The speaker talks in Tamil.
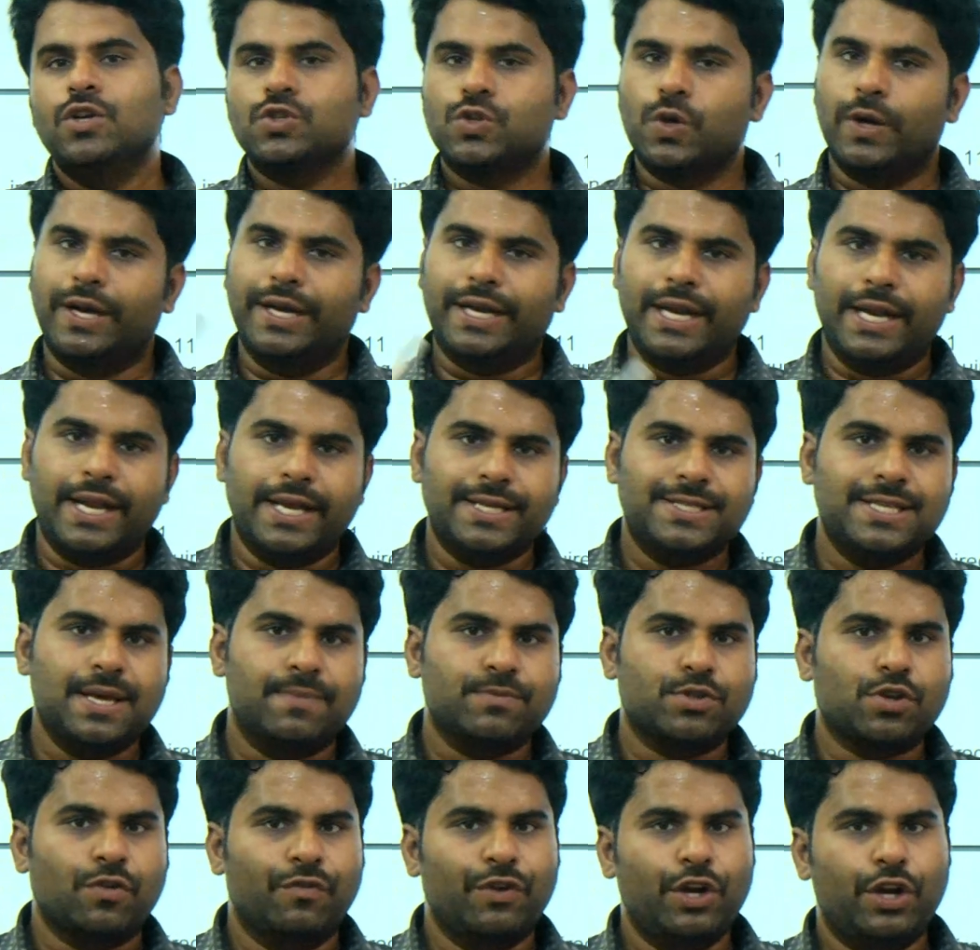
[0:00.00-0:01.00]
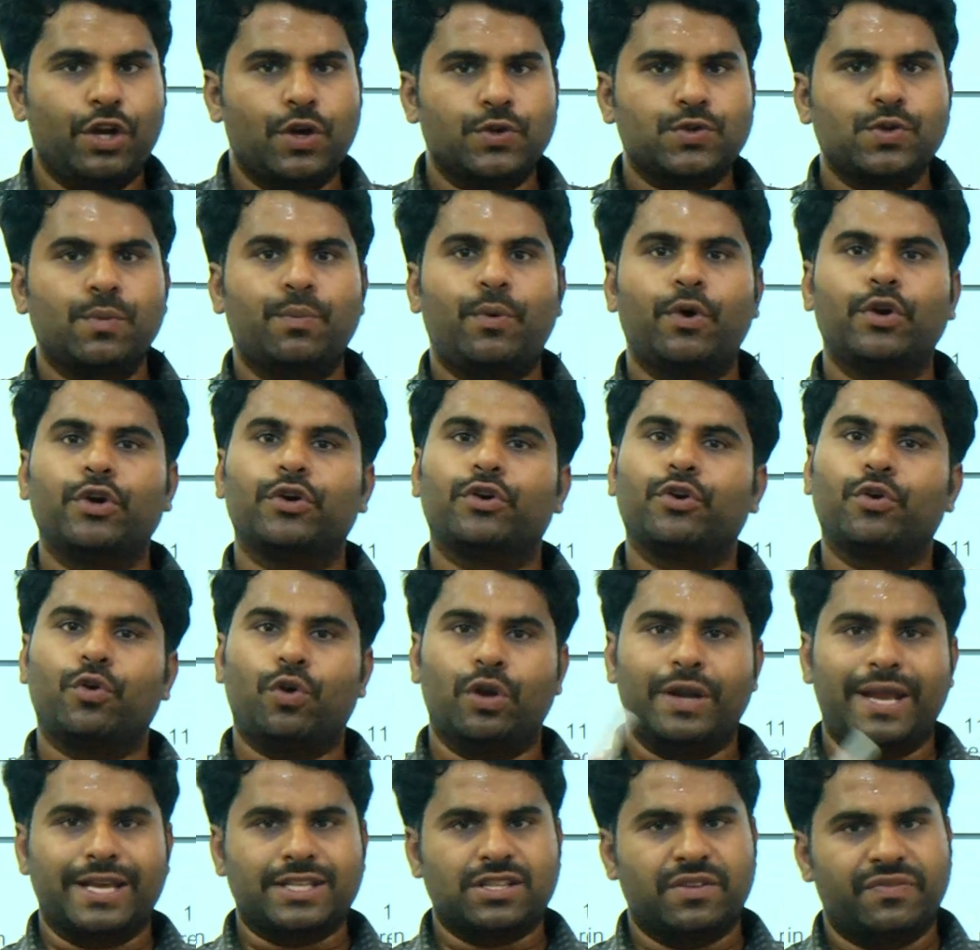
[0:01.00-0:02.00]
ஸோ ரிட்டன் எக்ஸாம்ஸ்க்கு வீடியோஸும்
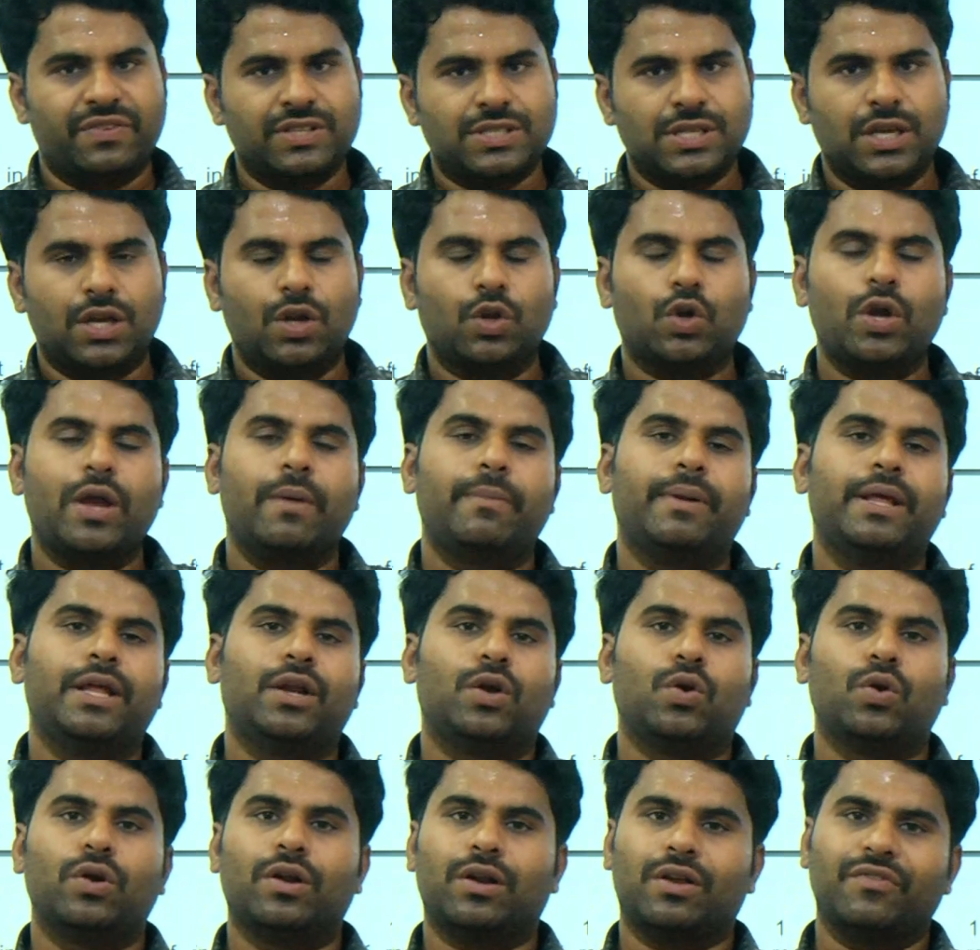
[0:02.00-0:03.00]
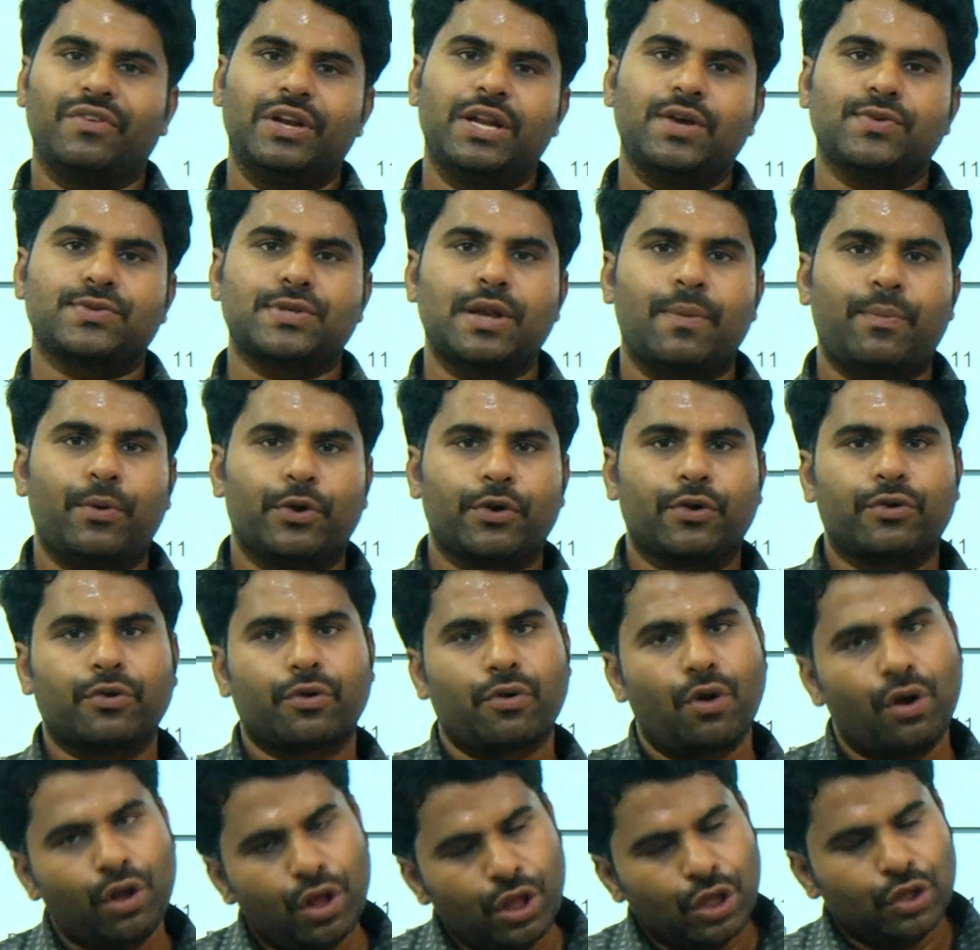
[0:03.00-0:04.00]
போட்டுட்ருக்கோம் நெக்ஸ்ட் ஃபிசிக்கலுக்கும் எப்படி இருக்கும்ன்ற வீடியோஸ்லாம்
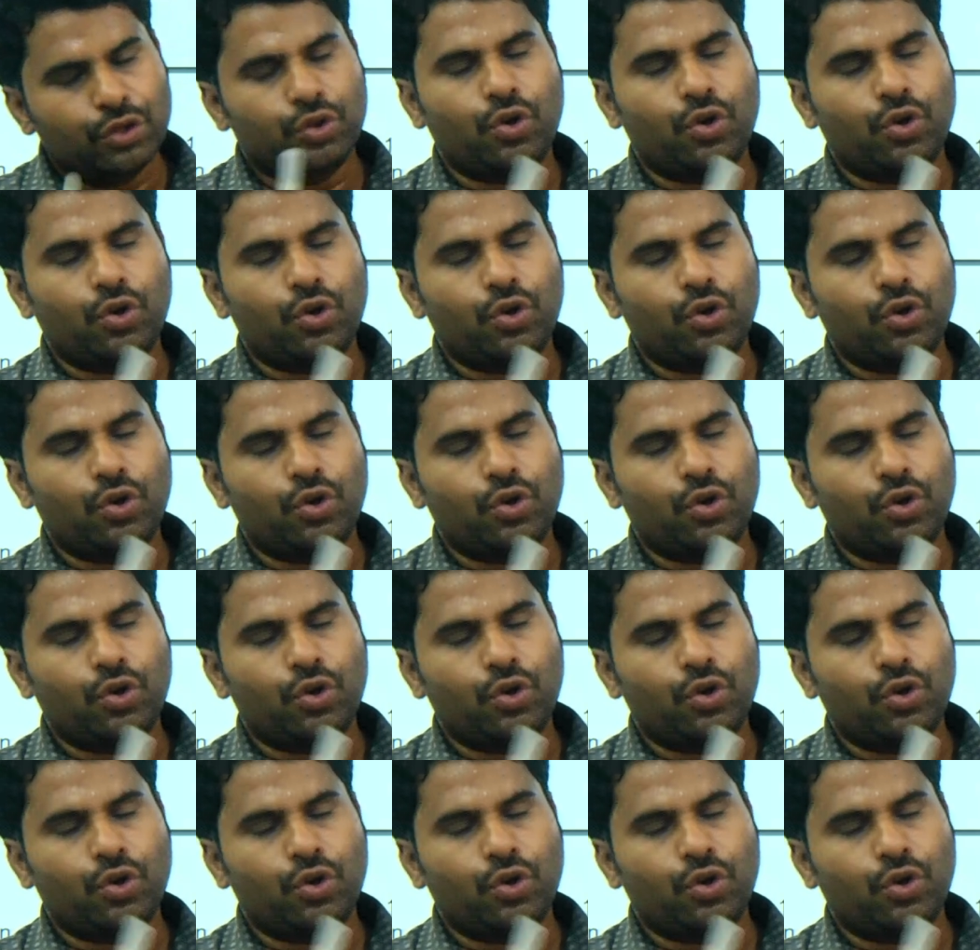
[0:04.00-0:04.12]
போட்டுட்ருக்கோம்